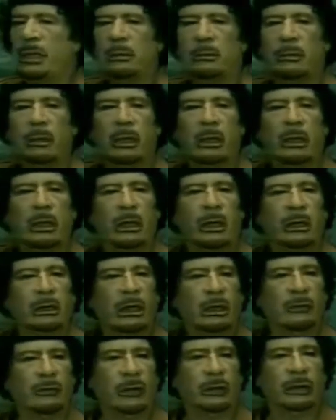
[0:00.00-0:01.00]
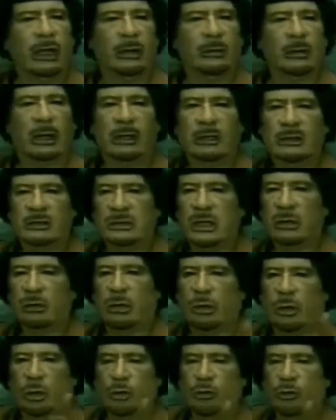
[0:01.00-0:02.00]
y todos compartimos la
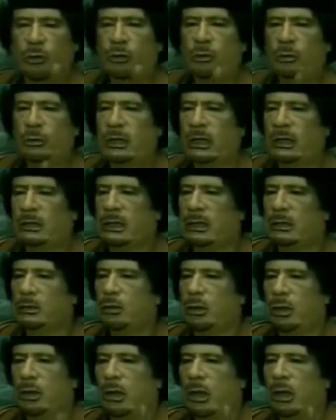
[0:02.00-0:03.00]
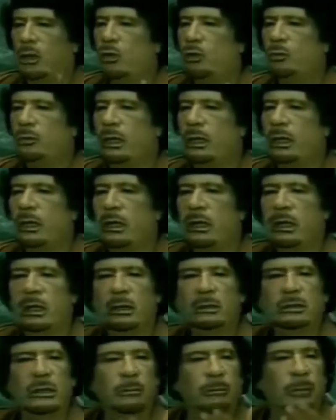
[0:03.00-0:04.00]
responsabilidad colectiva de
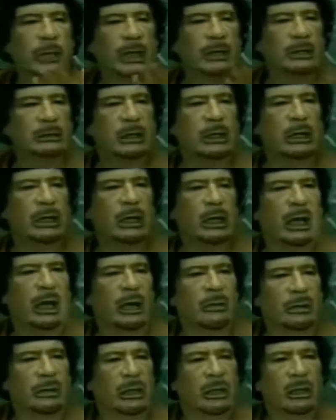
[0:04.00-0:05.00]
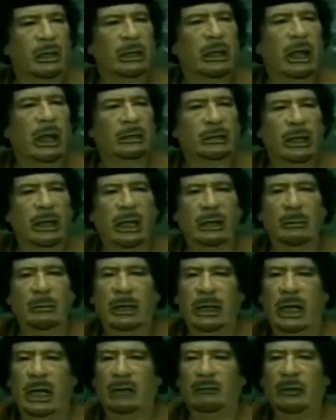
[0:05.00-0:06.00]
proteger la soberanía de todas las
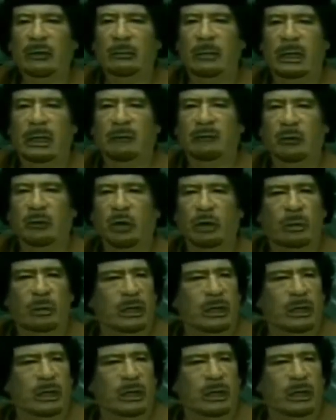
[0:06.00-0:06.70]
naciones.